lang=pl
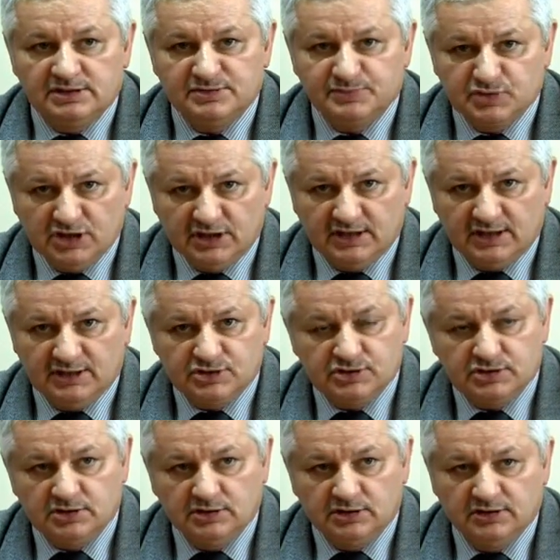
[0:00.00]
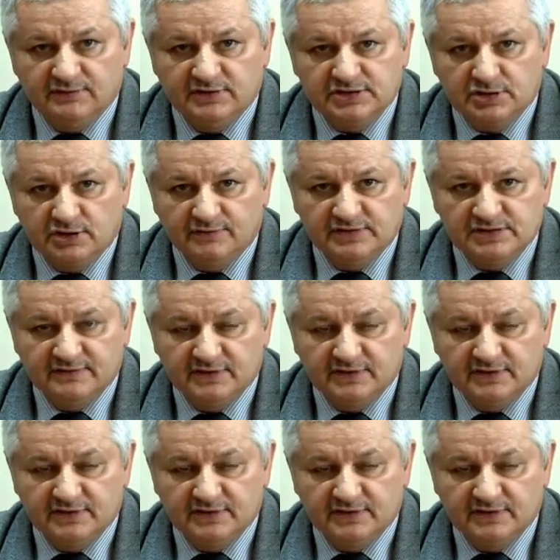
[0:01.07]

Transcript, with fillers: Sprzedaż inwestorowi